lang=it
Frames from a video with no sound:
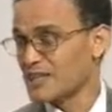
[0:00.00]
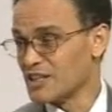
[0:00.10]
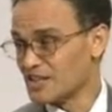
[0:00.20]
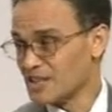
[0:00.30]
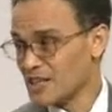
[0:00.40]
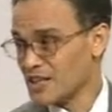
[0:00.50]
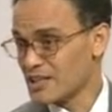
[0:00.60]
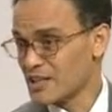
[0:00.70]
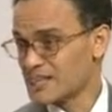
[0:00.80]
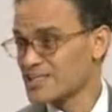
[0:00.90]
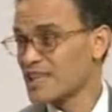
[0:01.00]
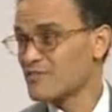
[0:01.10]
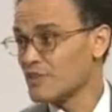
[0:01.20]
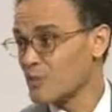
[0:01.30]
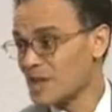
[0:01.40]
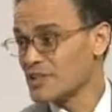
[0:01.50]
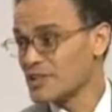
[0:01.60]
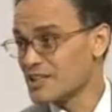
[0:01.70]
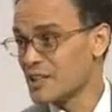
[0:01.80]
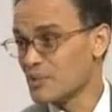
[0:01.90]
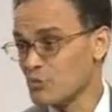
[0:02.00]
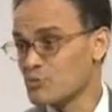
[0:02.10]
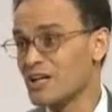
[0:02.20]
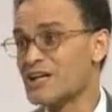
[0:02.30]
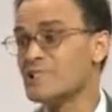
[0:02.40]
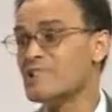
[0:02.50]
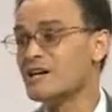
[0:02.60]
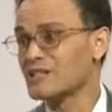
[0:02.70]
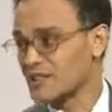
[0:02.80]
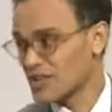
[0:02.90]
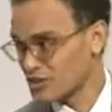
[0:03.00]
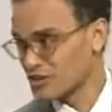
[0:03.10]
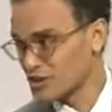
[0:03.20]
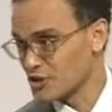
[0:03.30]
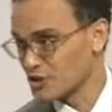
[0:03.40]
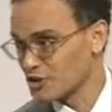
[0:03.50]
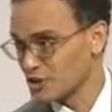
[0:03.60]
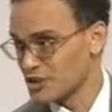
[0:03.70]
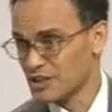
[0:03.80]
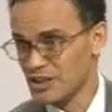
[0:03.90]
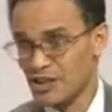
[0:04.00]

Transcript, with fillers: verità nella salvaguardia della propria libertà interiore.